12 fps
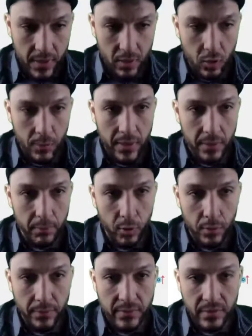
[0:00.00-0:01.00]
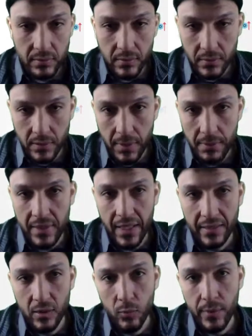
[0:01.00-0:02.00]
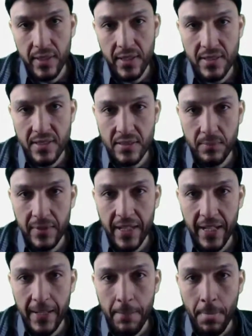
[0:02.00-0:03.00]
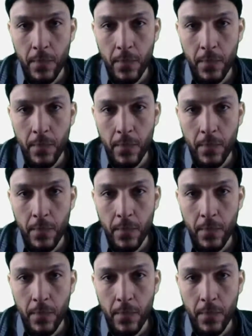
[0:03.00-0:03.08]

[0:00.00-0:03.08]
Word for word: الكوماند برومت تمام بتاعت الاوبريتنج سيستم بتاعي